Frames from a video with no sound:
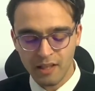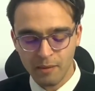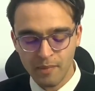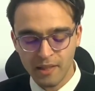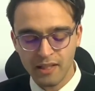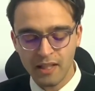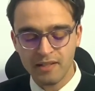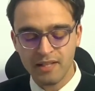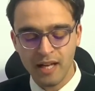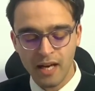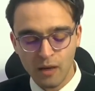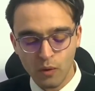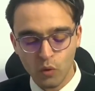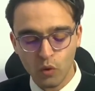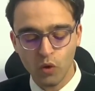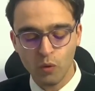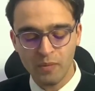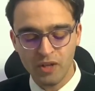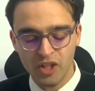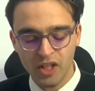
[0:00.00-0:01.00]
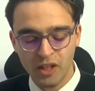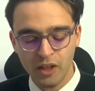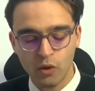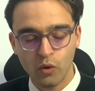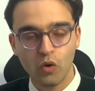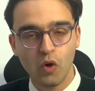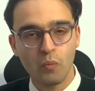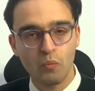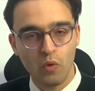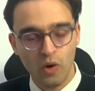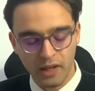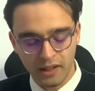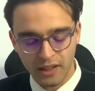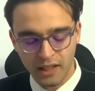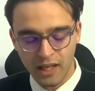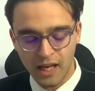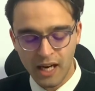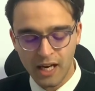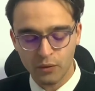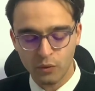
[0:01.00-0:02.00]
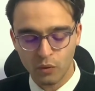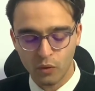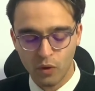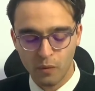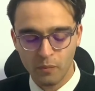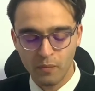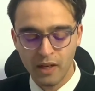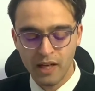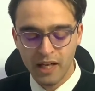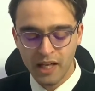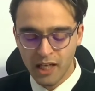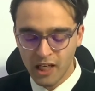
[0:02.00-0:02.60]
رمادة سأنقل مشاكلكم واقتراحاتكم